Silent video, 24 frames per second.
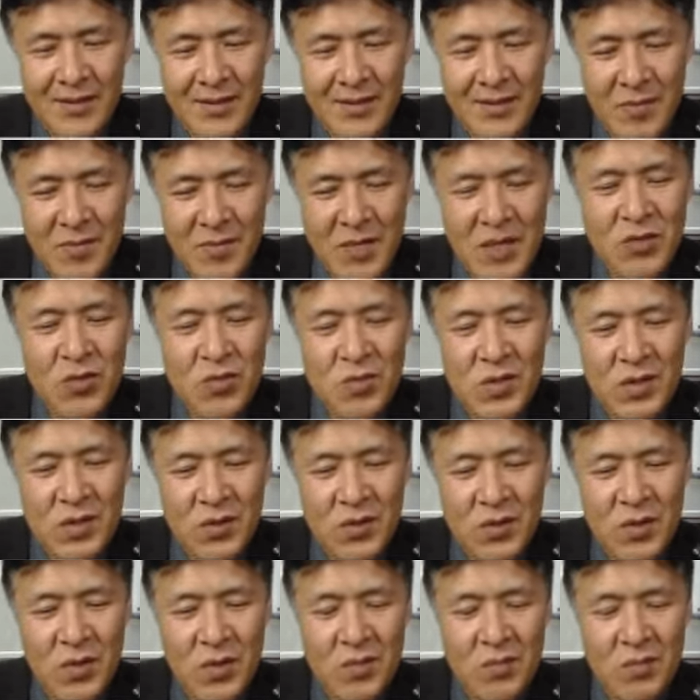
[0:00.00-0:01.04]

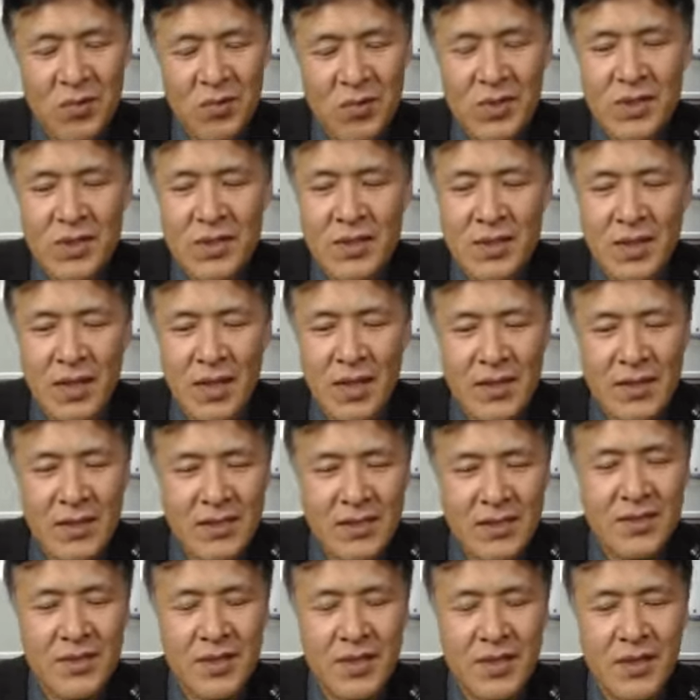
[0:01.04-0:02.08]
그만둬버리고 프로젝트가
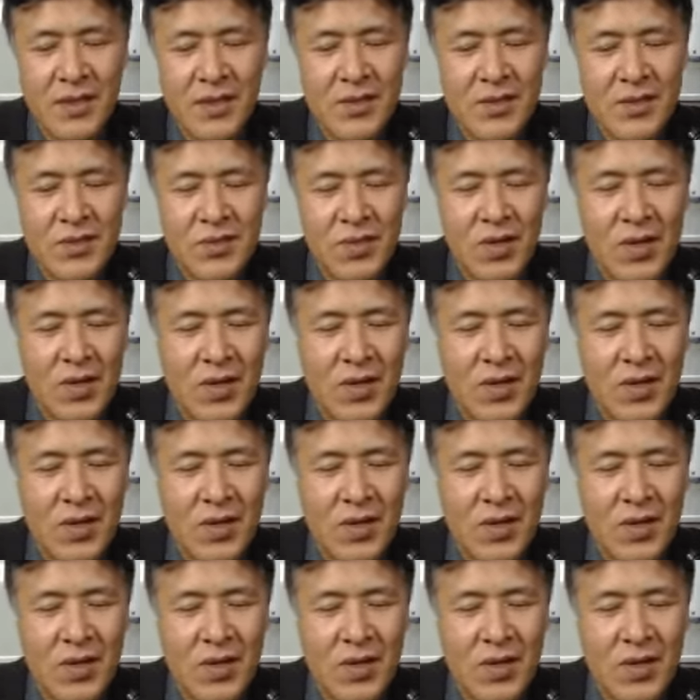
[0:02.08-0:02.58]
지연되게 되죠.